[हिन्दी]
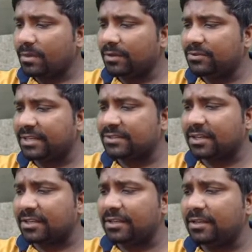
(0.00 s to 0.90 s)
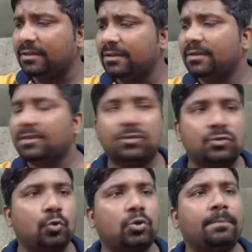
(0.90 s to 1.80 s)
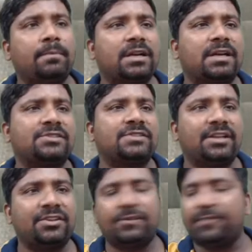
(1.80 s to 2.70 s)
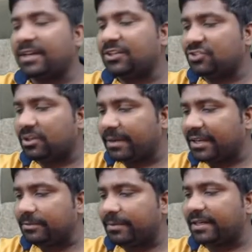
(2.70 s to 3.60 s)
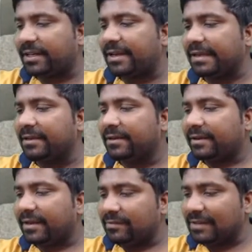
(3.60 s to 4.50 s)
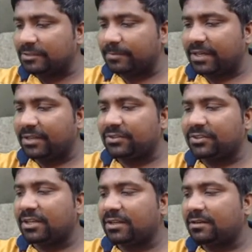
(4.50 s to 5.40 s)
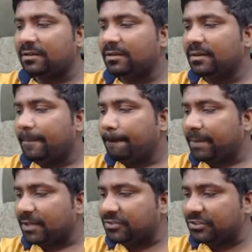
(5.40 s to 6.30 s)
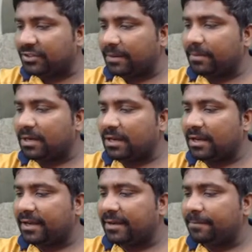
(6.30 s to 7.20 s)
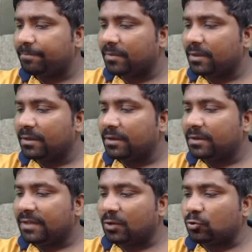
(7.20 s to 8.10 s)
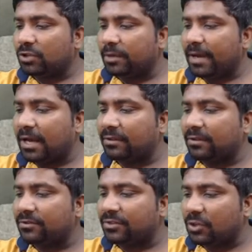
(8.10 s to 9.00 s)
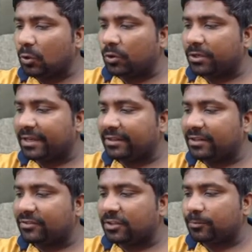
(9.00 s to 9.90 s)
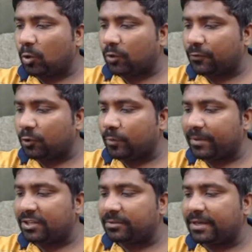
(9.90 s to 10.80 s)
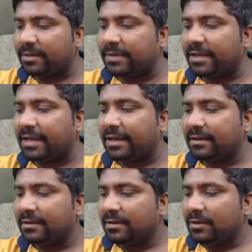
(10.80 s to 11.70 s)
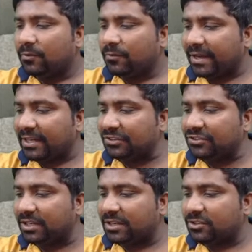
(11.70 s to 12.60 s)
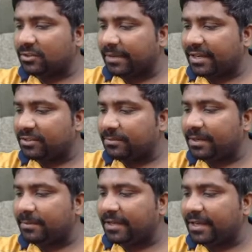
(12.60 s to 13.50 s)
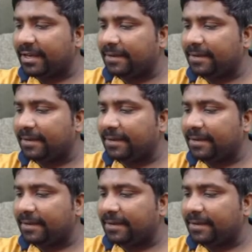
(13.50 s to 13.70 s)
जैसा कि 100 नंबर का स्ट्रेटेजिक फाइनेंशियल मैनेजमेंट है इन्वेस्टमेंट डिसीजन 25 नंबर का है देन उसके बाद सिक्योरिटी एनालिसिस पोर्टफोलियो मैनेजमेंट भी है फाइनेंशियल रिस्क मैनेजमेंट भी है